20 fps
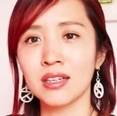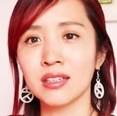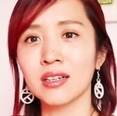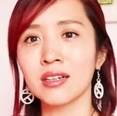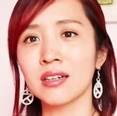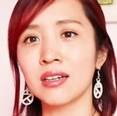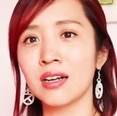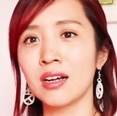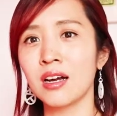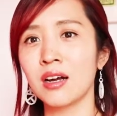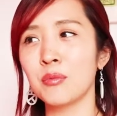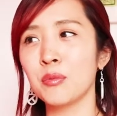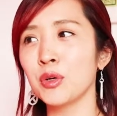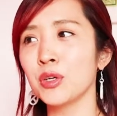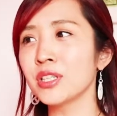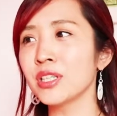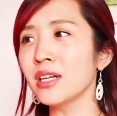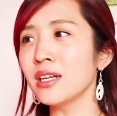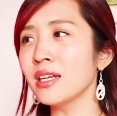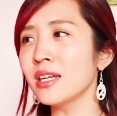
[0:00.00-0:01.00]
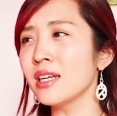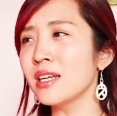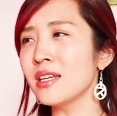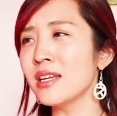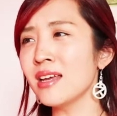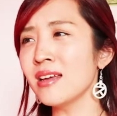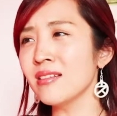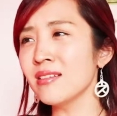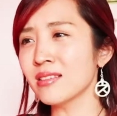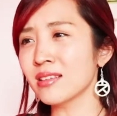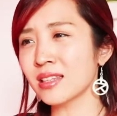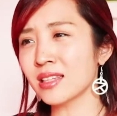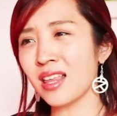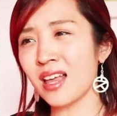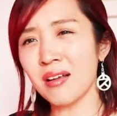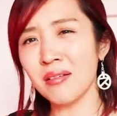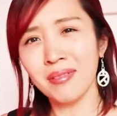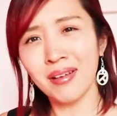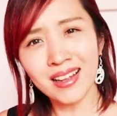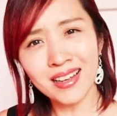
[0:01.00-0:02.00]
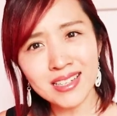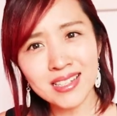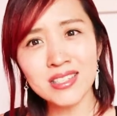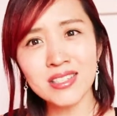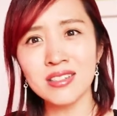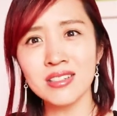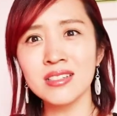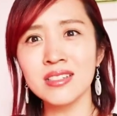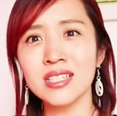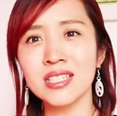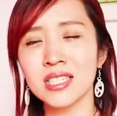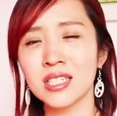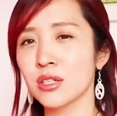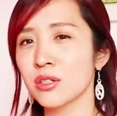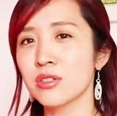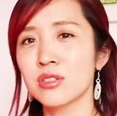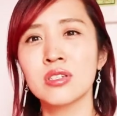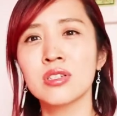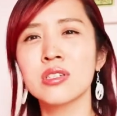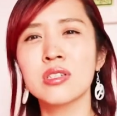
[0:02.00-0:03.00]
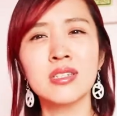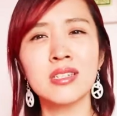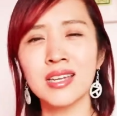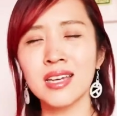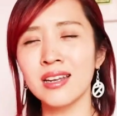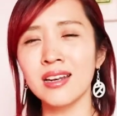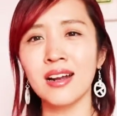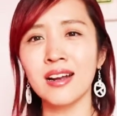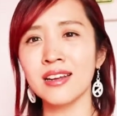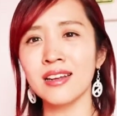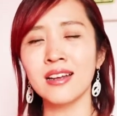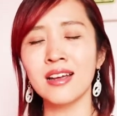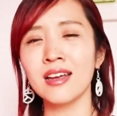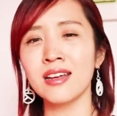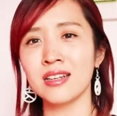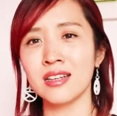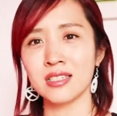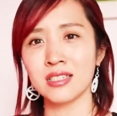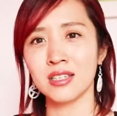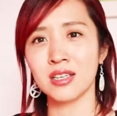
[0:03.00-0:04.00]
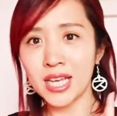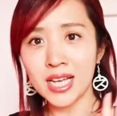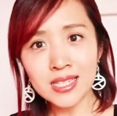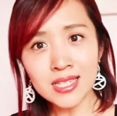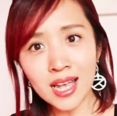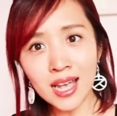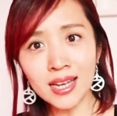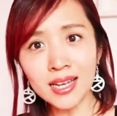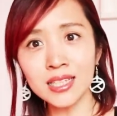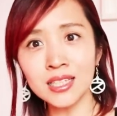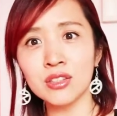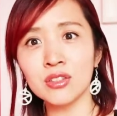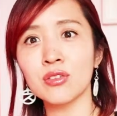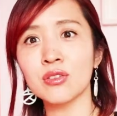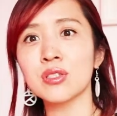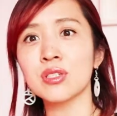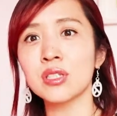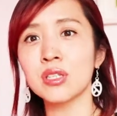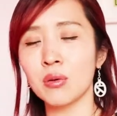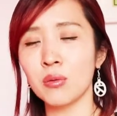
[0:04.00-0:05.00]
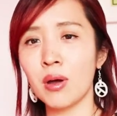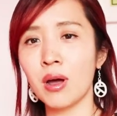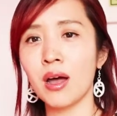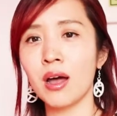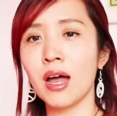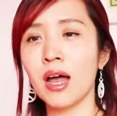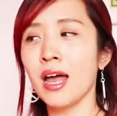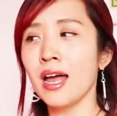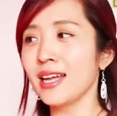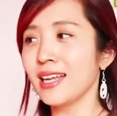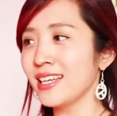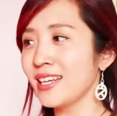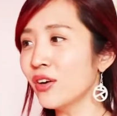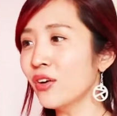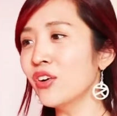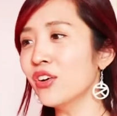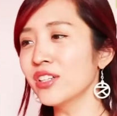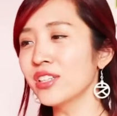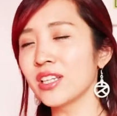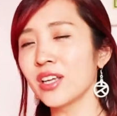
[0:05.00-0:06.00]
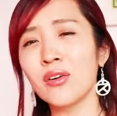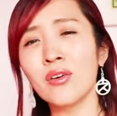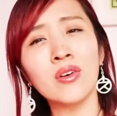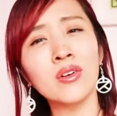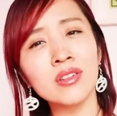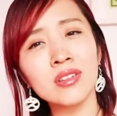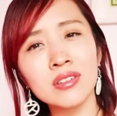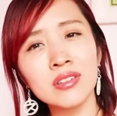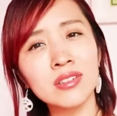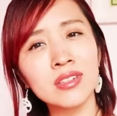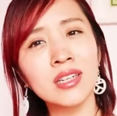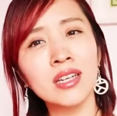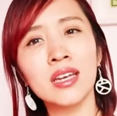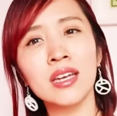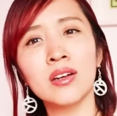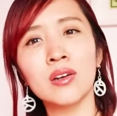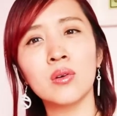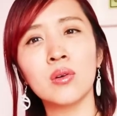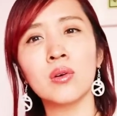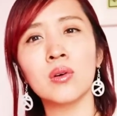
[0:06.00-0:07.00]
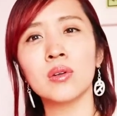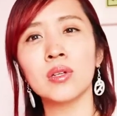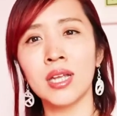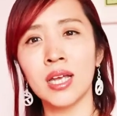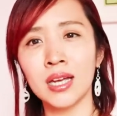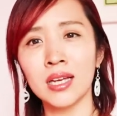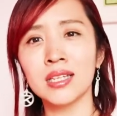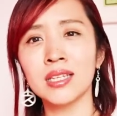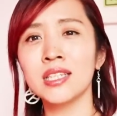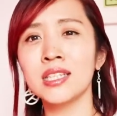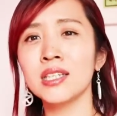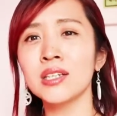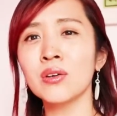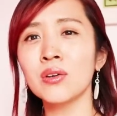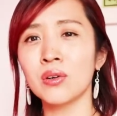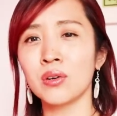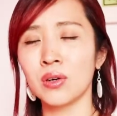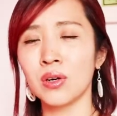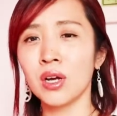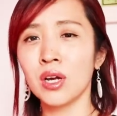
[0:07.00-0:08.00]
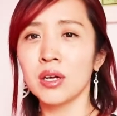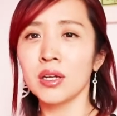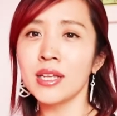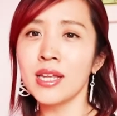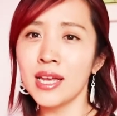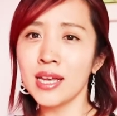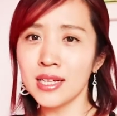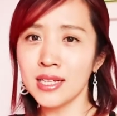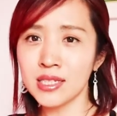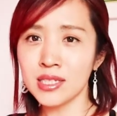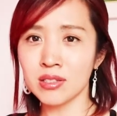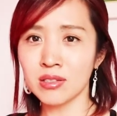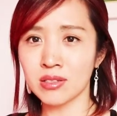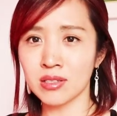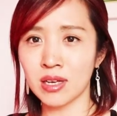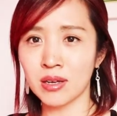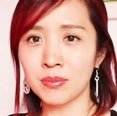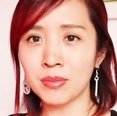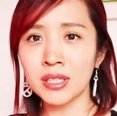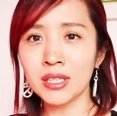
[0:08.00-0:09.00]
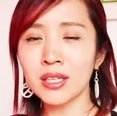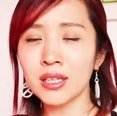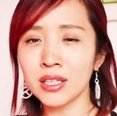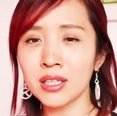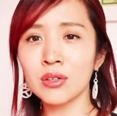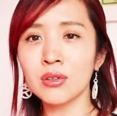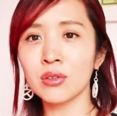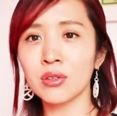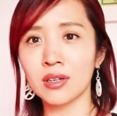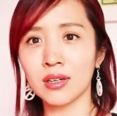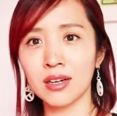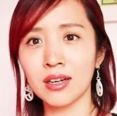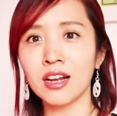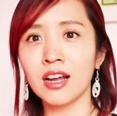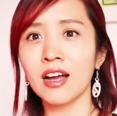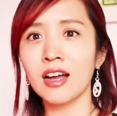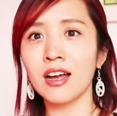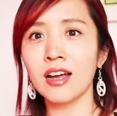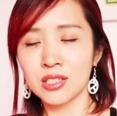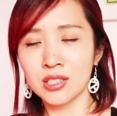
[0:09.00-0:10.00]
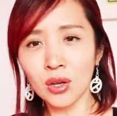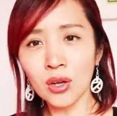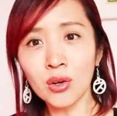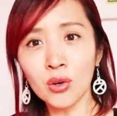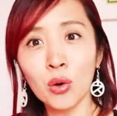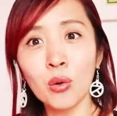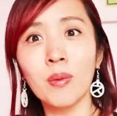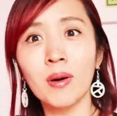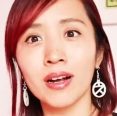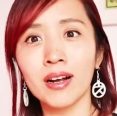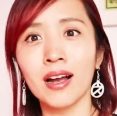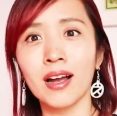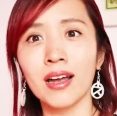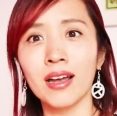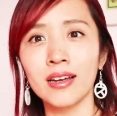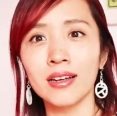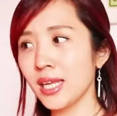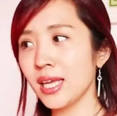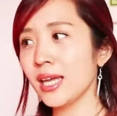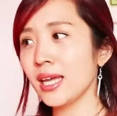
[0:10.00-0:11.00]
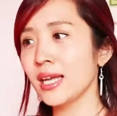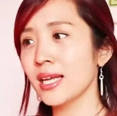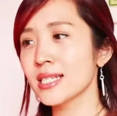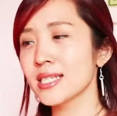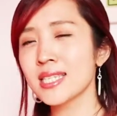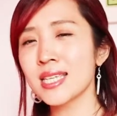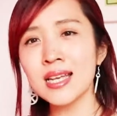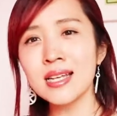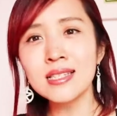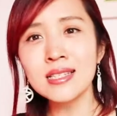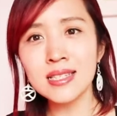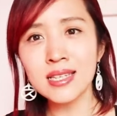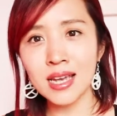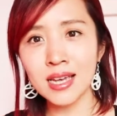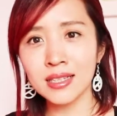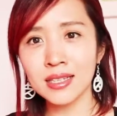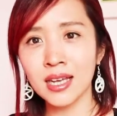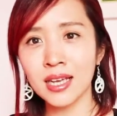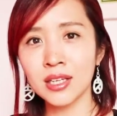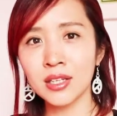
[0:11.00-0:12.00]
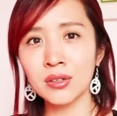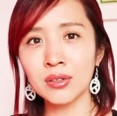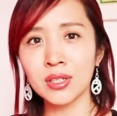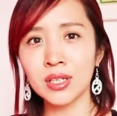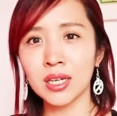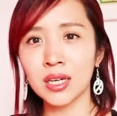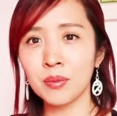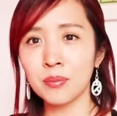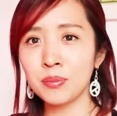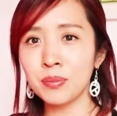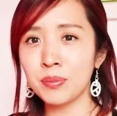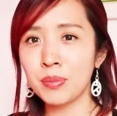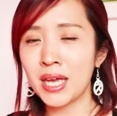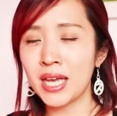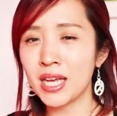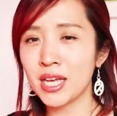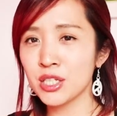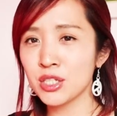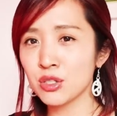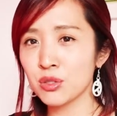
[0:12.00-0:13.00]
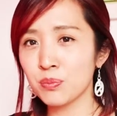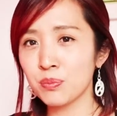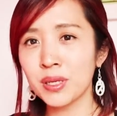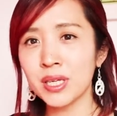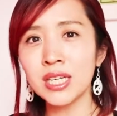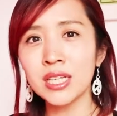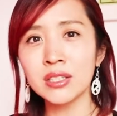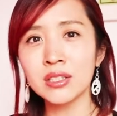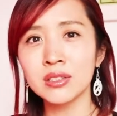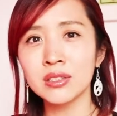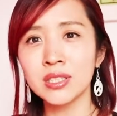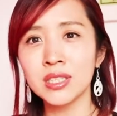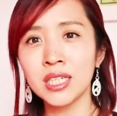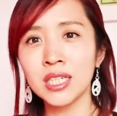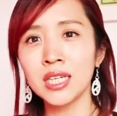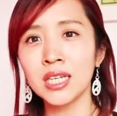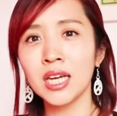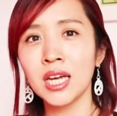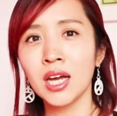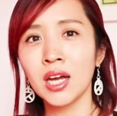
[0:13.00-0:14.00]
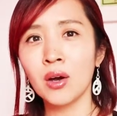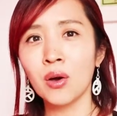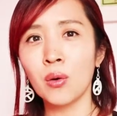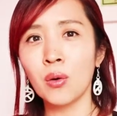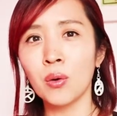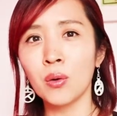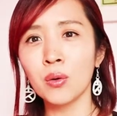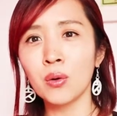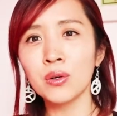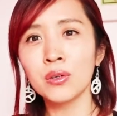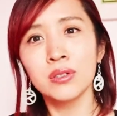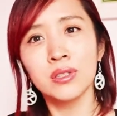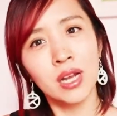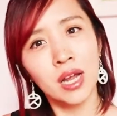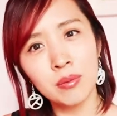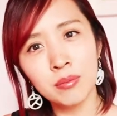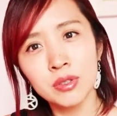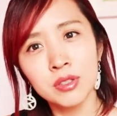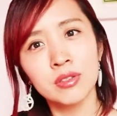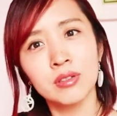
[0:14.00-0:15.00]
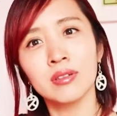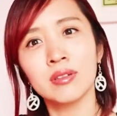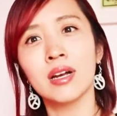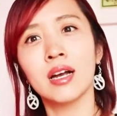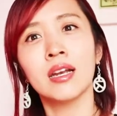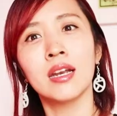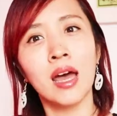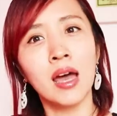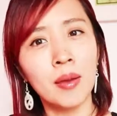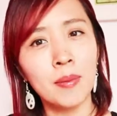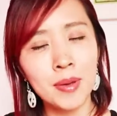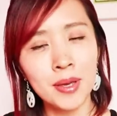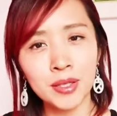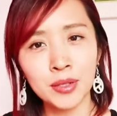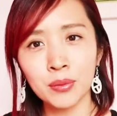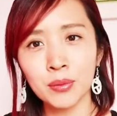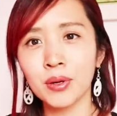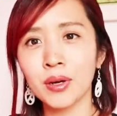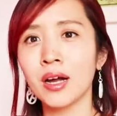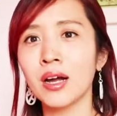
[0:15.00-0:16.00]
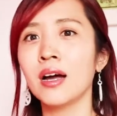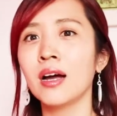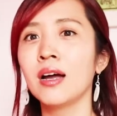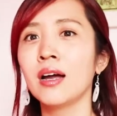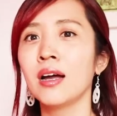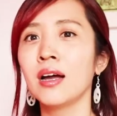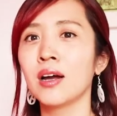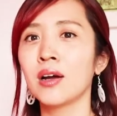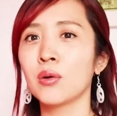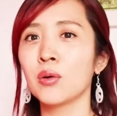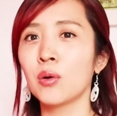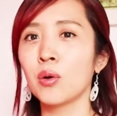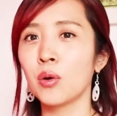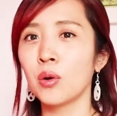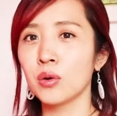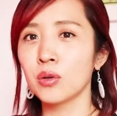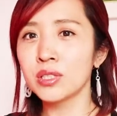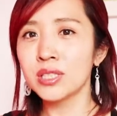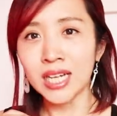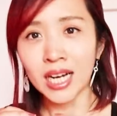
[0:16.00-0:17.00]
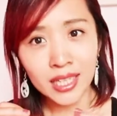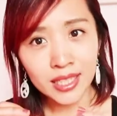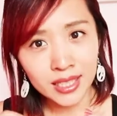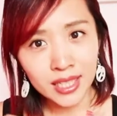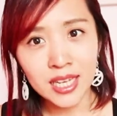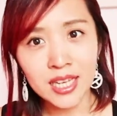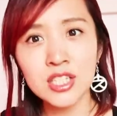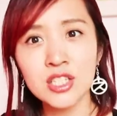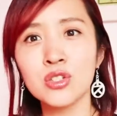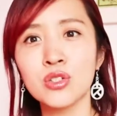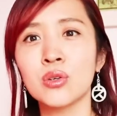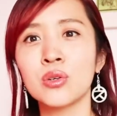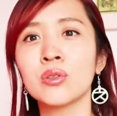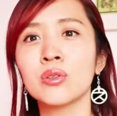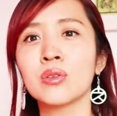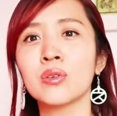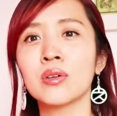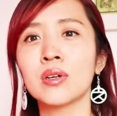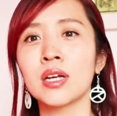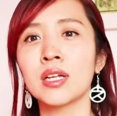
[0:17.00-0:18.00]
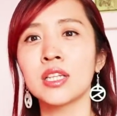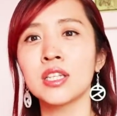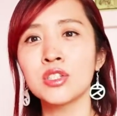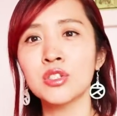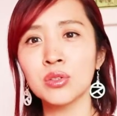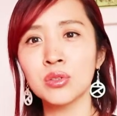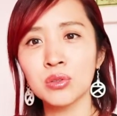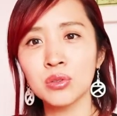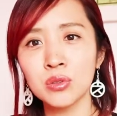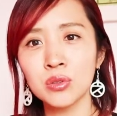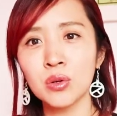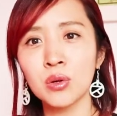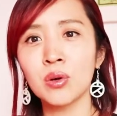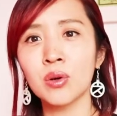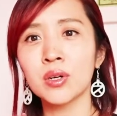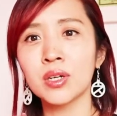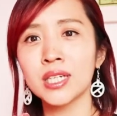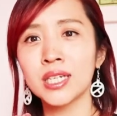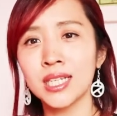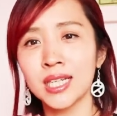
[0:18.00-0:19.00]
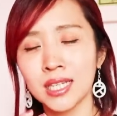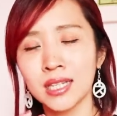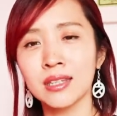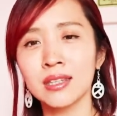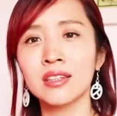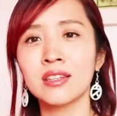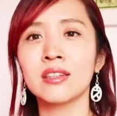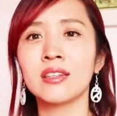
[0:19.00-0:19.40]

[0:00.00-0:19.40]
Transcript: だからもうイタリアでネイルたまにするんですけど続けられないです。デザインとしては日本って本当にこうね、器用、ネイリストさんみんな器用だからすごい細かいで繊細な色、なんかベージュ、ピンクにホログラムとかラメとか、こうグラデーションとかでちょっとキラッ